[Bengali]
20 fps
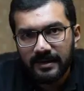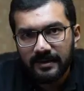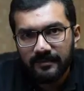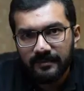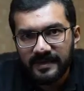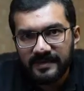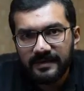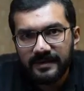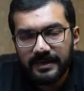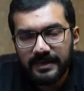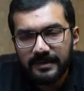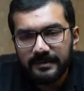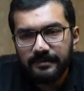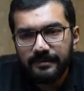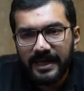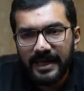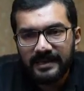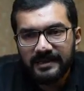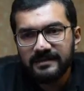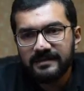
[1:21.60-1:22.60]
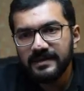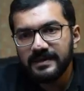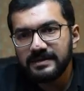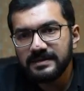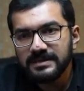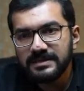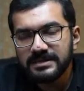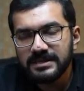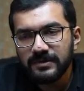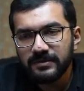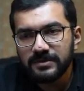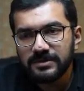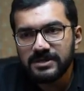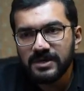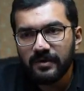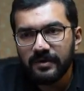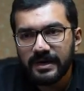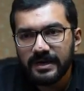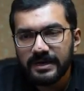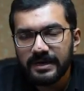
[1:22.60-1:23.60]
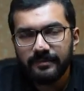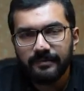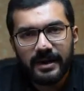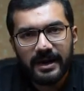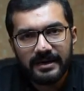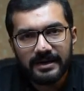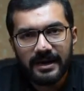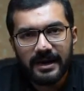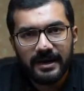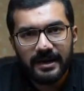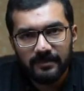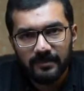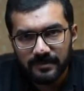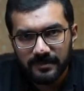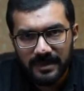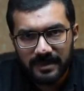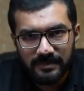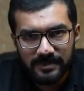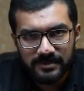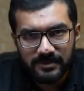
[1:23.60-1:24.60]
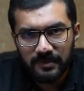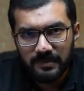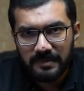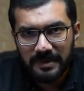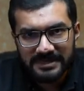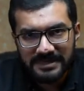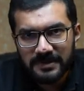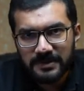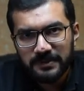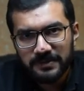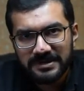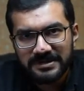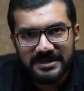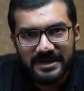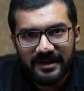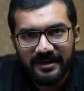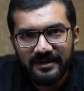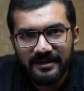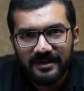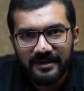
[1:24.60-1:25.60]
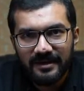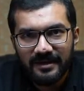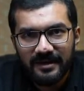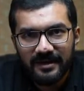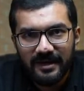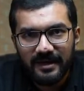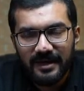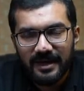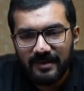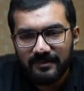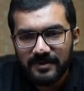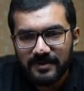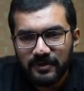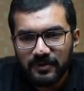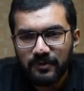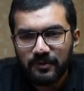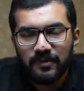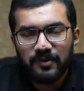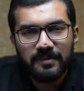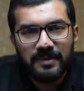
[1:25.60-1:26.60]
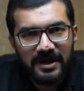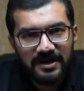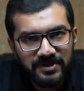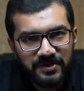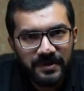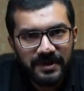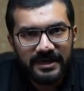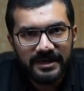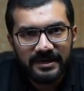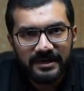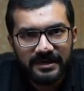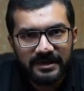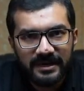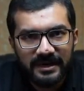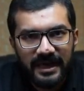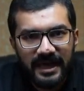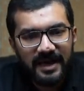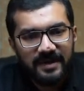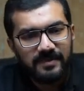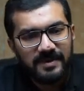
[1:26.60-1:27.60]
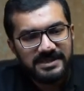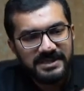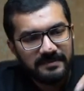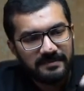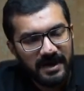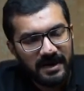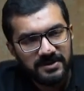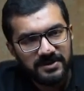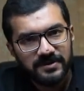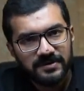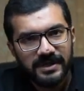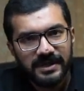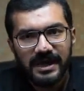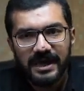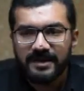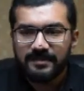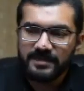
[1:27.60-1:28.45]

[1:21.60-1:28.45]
বেসিক্যালি ব্যালেন্সিং জিনিসটা হচ্ছে অনেকটা বাটখারার মতো আমরা যখন বাজার করতে যাই হ্যাঁ আমরা যখন কোনো মাংস কিনি এক পাশে মাংস দিই আরেক